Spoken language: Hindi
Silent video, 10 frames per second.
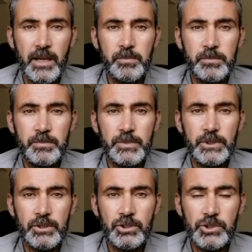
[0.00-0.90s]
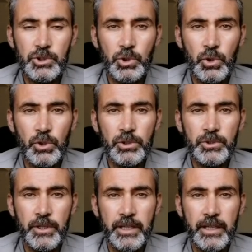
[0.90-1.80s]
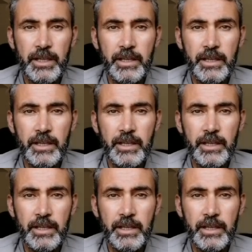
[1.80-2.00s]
आप चौक जो है